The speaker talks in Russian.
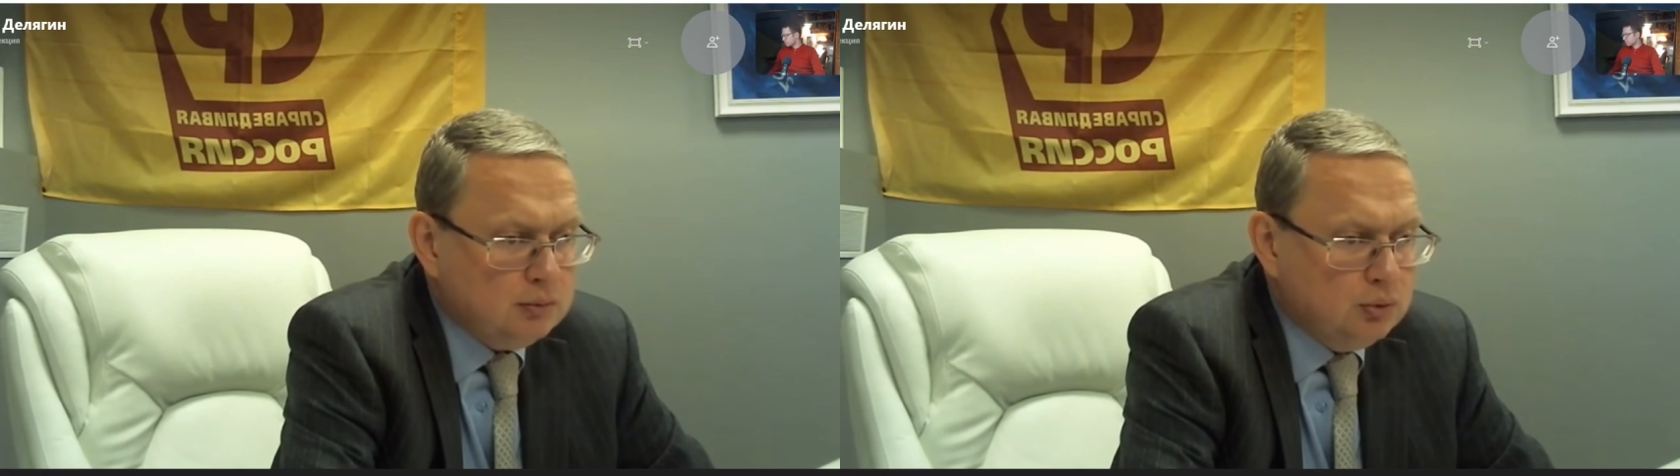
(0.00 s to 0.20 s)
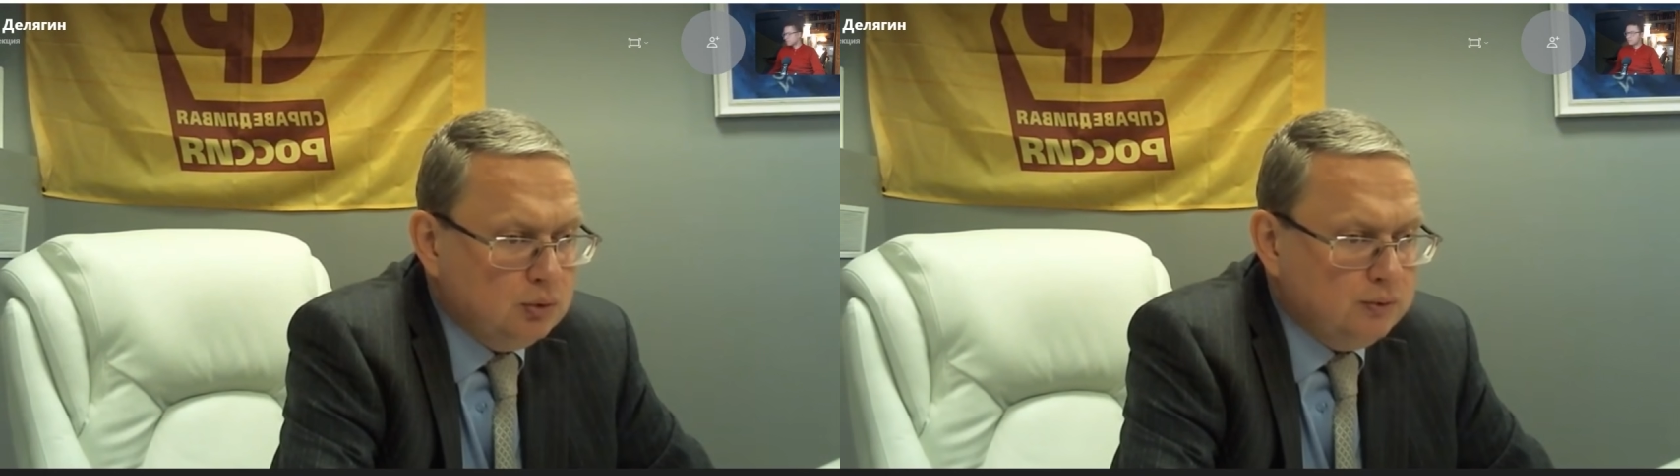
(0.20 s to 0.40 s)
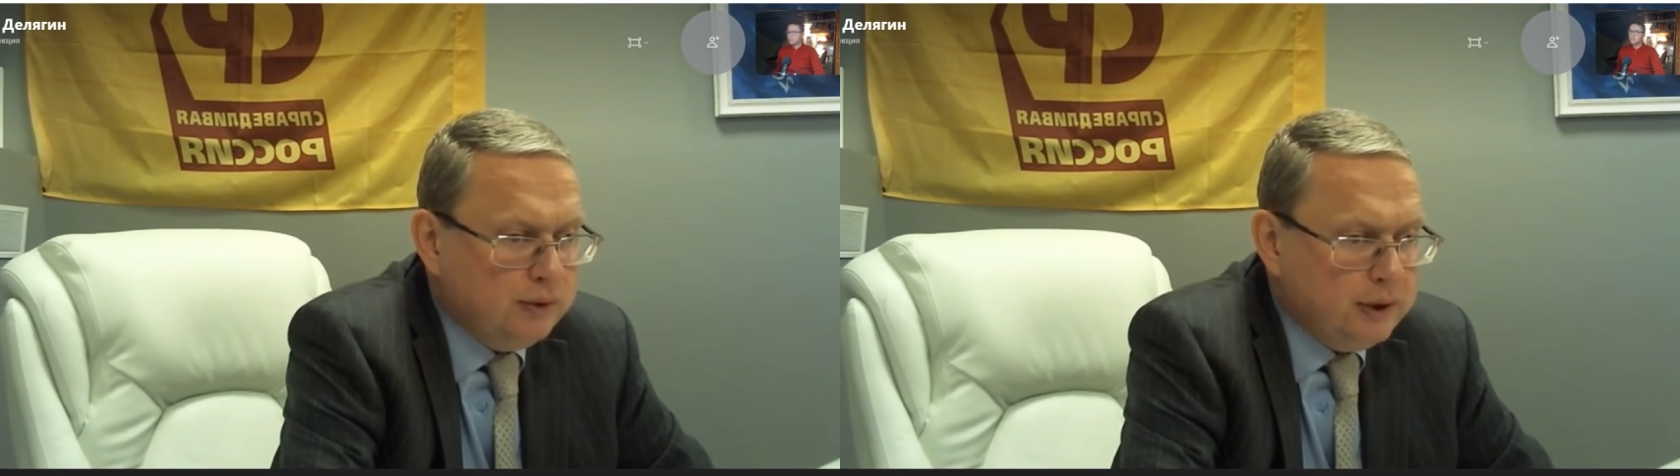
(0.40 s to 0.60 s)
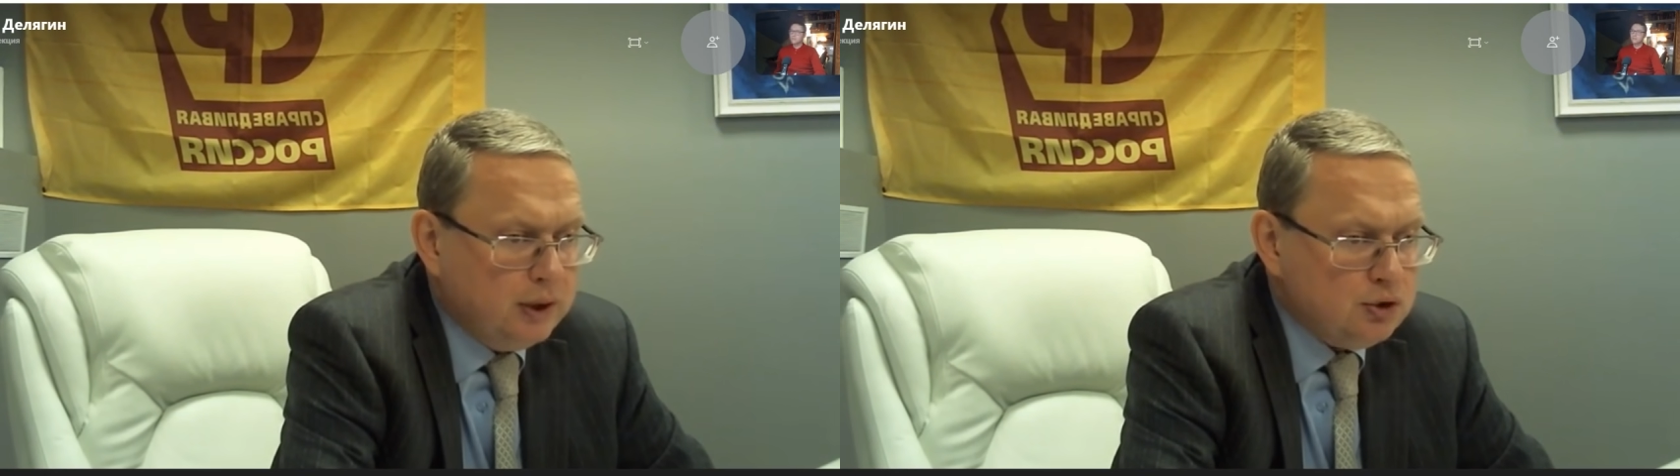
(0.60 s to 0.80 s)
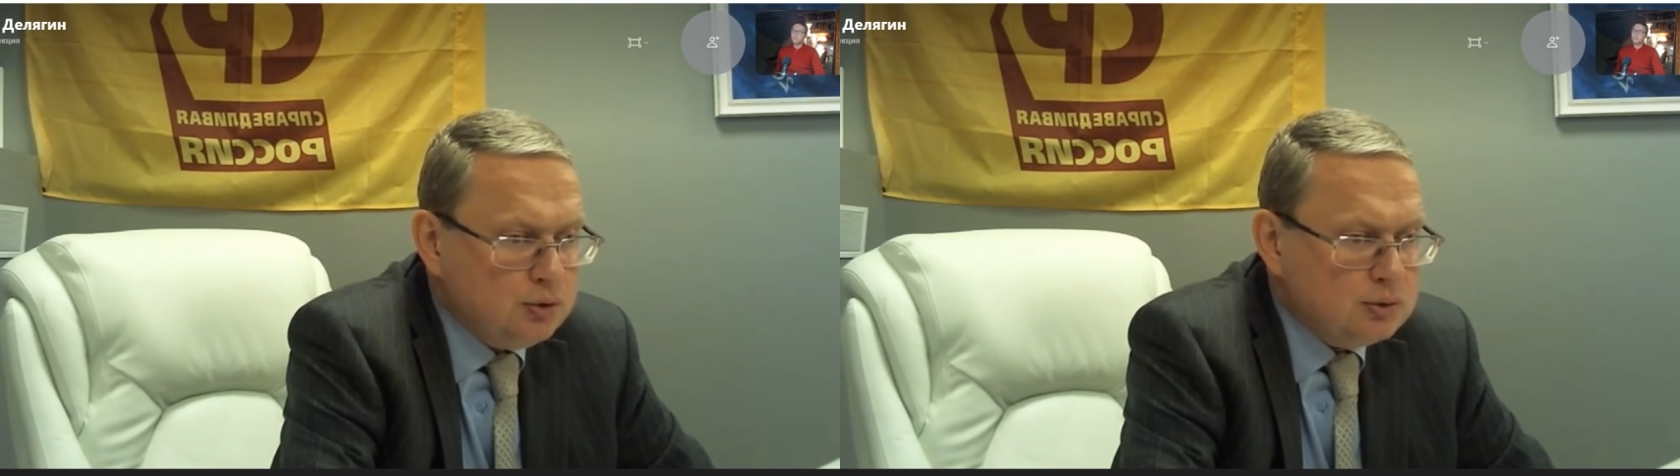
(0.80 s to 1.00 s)
то война
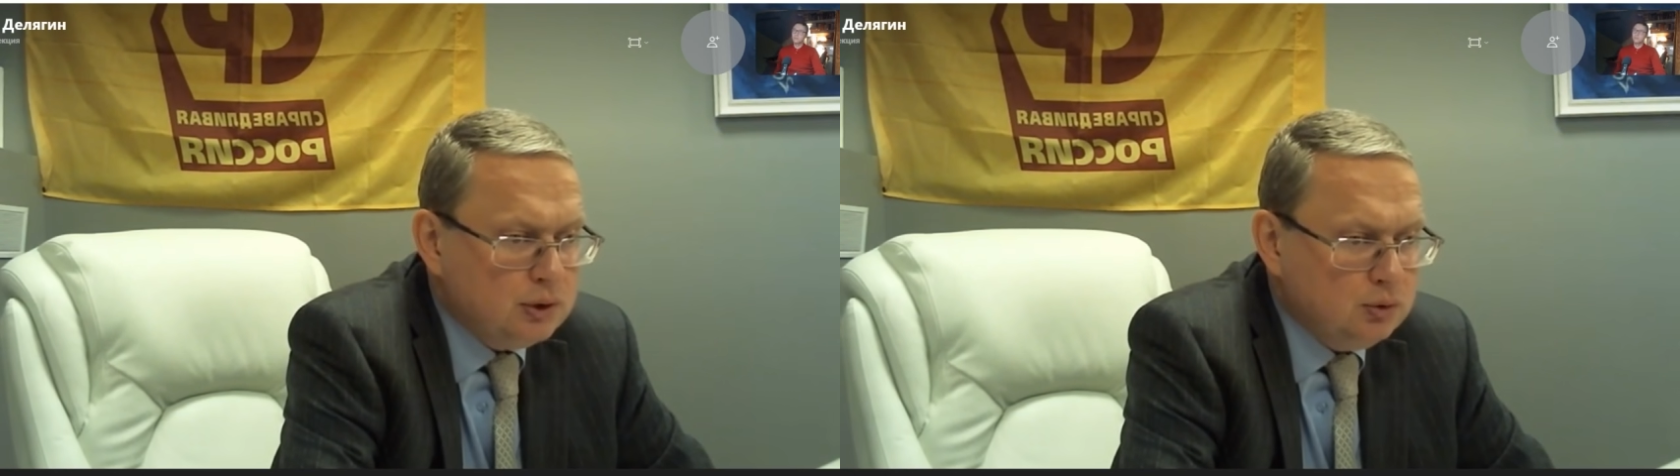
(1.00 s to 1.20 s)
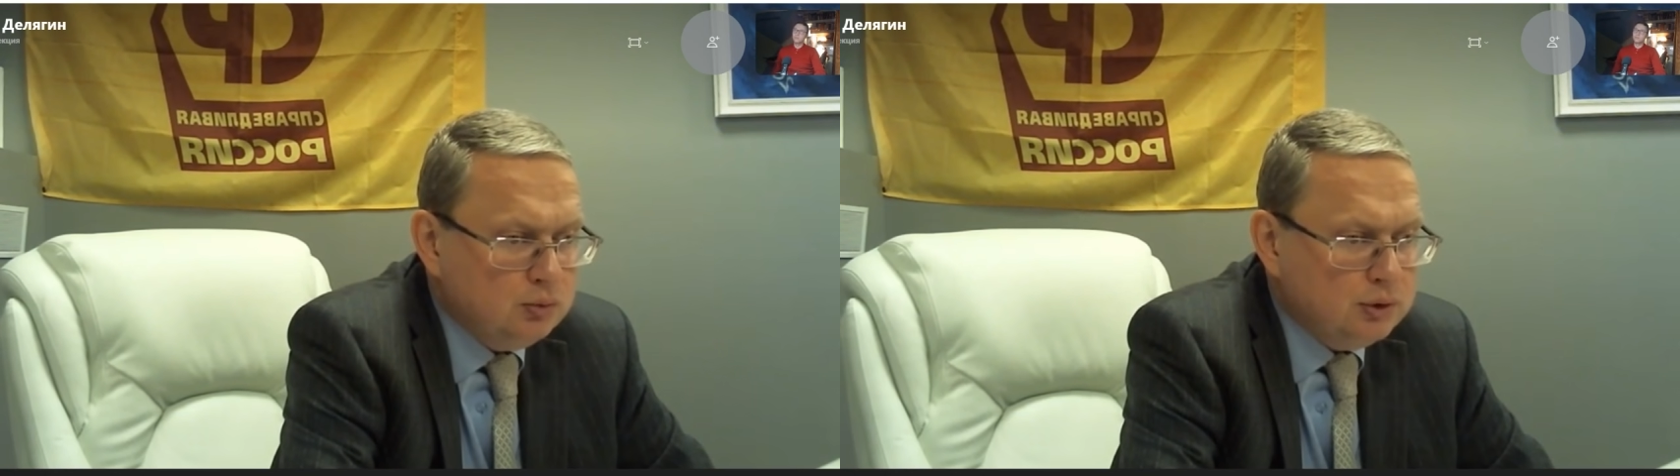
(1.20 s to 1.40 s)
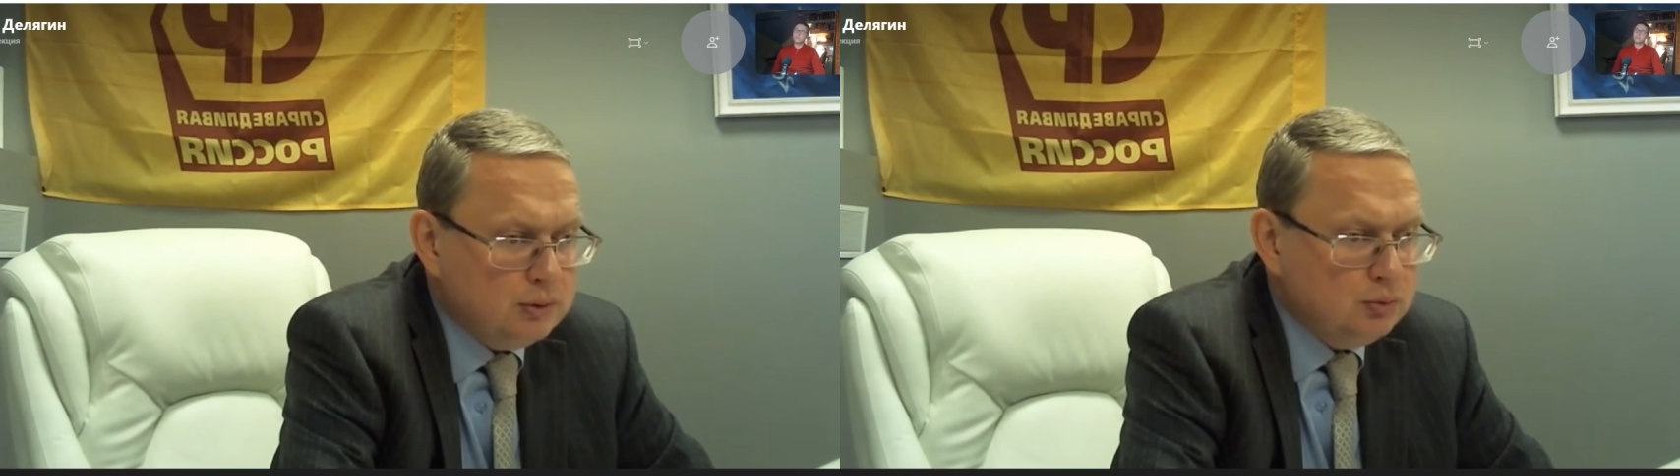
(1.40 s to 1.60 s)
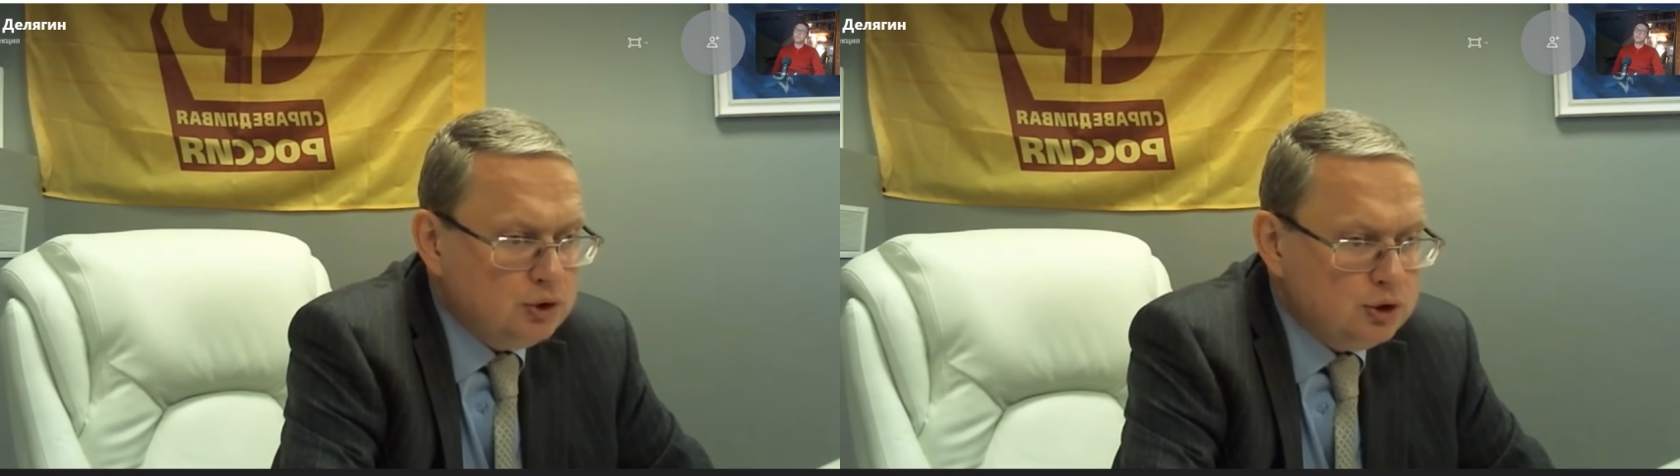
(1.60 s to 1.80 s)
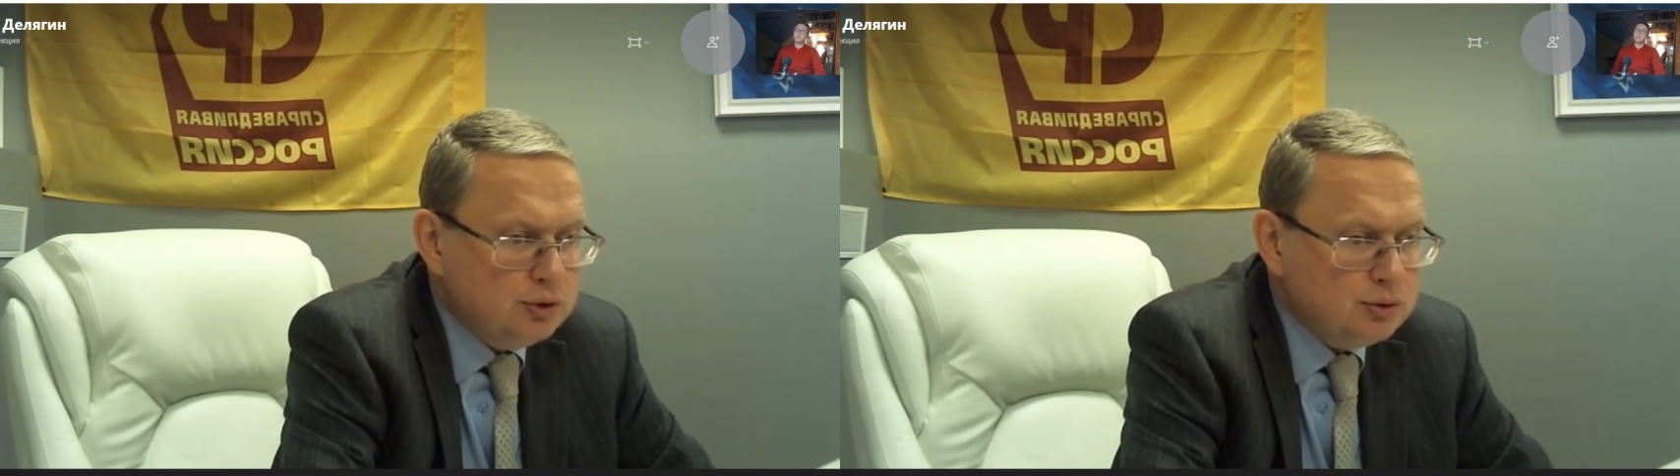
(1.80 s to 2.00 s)
начнется, я думаю, где-нибудь
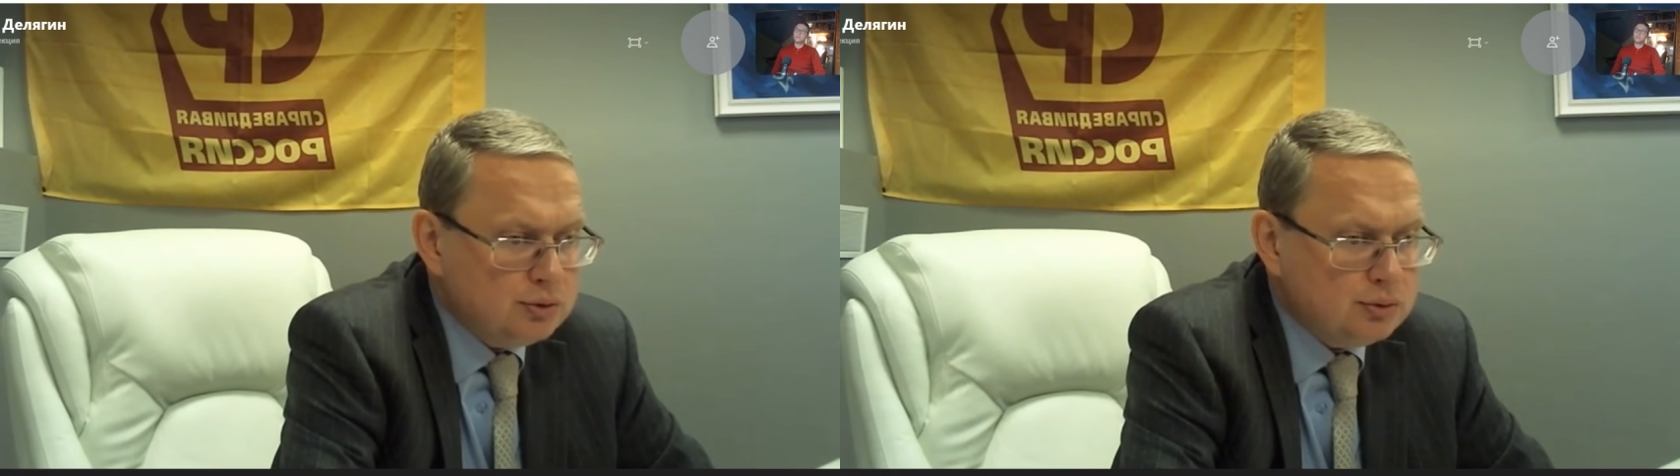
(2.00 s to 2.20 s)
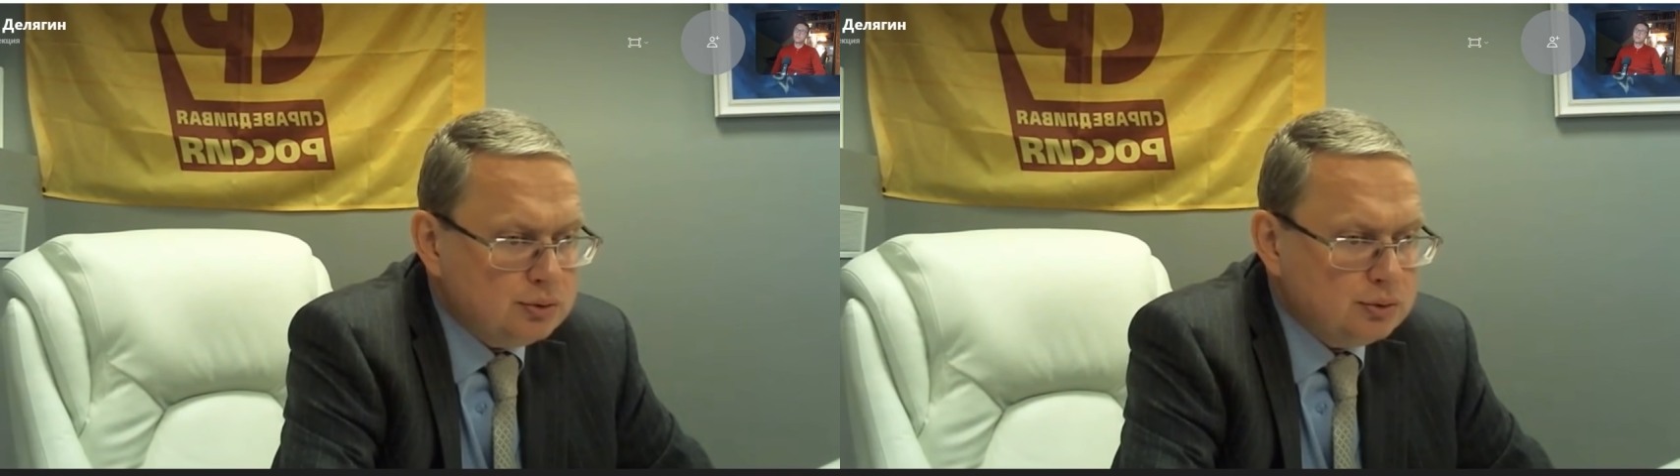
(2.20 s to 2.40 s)
через э,